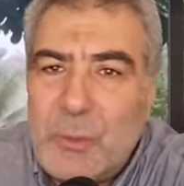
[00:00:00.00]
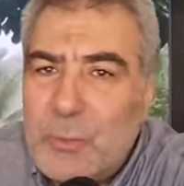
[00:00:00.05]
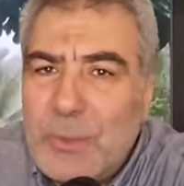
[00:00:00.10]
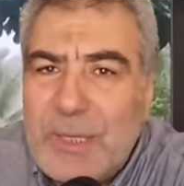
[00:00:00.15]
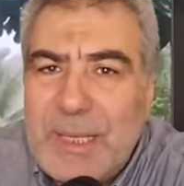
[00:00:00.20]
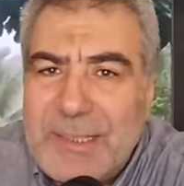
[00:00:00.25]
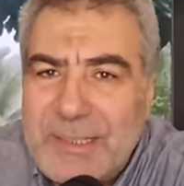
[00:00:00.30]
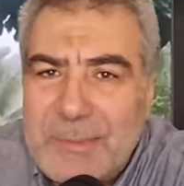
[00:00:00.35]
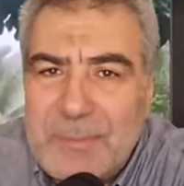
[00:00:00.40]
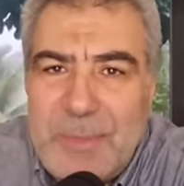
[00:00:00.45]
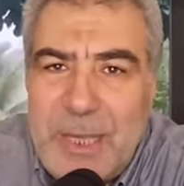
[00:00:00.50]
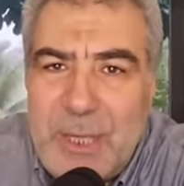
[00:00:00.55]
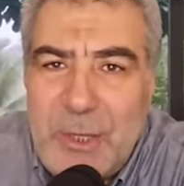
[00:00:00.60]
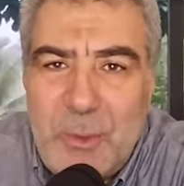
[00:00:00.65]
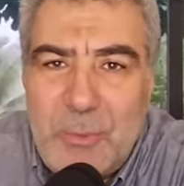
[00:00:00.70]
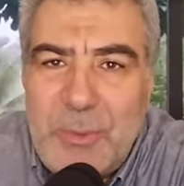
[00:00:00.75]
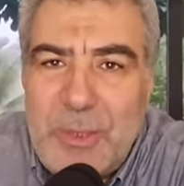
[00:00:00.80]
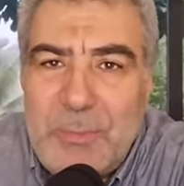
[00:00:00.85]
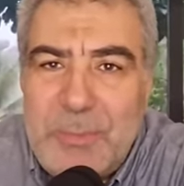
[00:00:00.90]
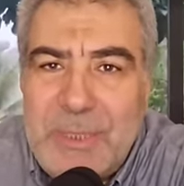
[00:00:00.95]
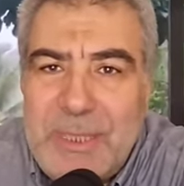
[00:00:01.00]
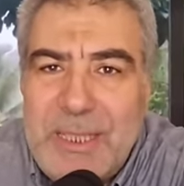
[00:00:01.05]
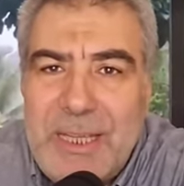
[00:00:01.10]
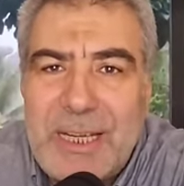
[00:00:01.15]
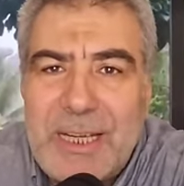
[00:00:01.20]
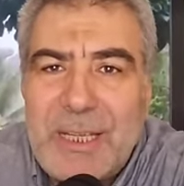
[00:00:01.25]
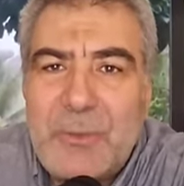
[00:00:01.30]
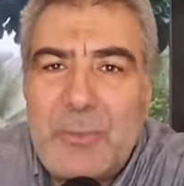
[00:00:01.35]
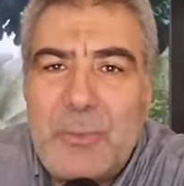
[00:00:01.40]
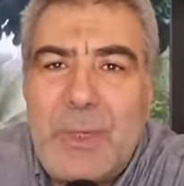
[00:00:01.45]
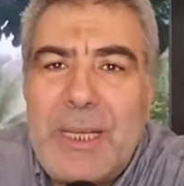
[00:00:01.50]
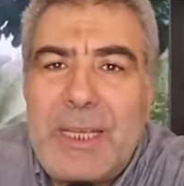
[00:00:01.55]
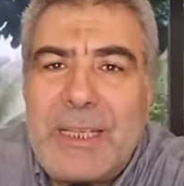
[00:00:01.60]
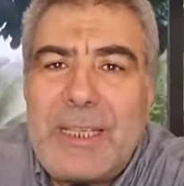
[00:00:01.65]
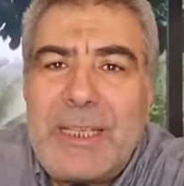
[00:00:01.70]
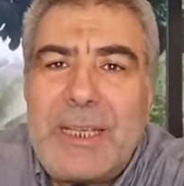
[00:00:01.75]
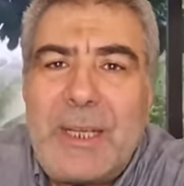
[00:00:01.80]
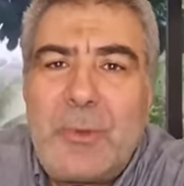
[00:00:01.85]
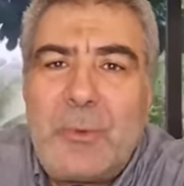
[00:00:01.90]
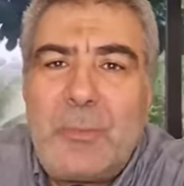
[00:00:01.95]
أناس معهم المليارات
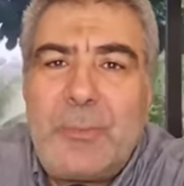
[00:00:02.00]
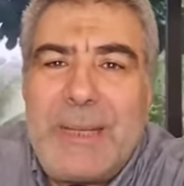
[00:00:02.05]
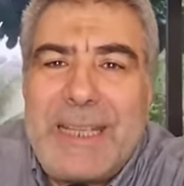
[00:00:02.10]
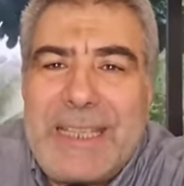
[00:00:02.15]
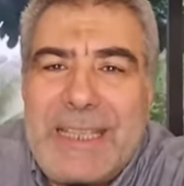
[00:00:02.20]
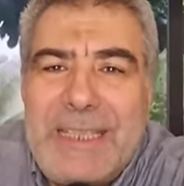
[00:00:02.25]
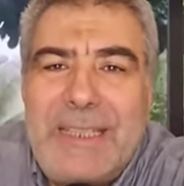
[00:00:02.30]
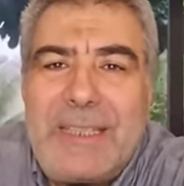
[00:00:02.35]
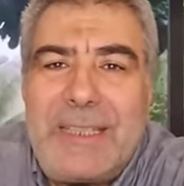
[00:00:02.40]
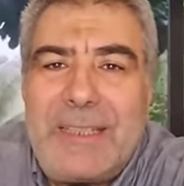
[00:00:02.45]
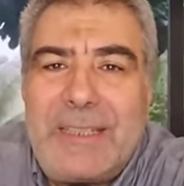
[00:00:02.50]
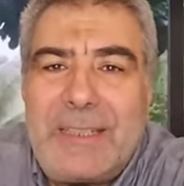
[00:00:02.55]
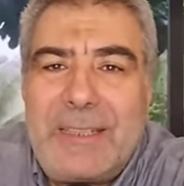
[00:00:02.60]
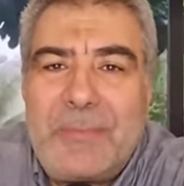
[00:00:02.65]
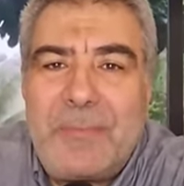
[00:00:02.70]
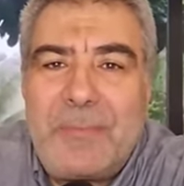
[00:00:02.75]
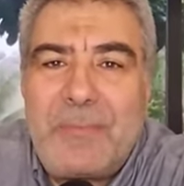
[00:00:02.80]
ولكنه بخيل